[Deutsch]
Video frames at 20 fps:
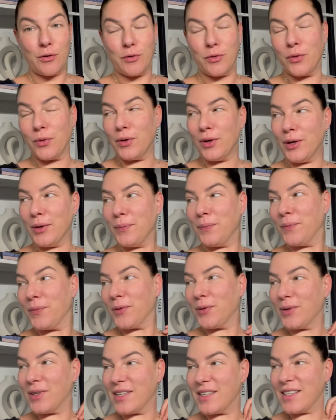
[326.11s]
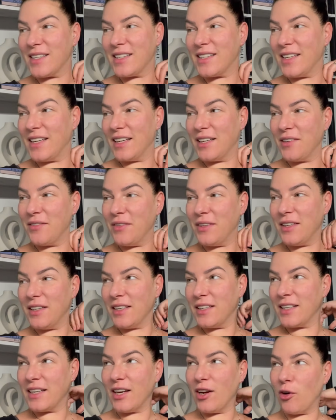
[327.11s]
früher. Und das ist irgendwie,
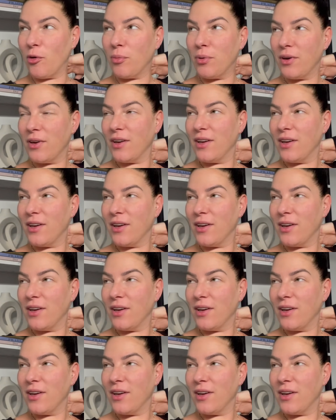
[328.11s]
ich glaube,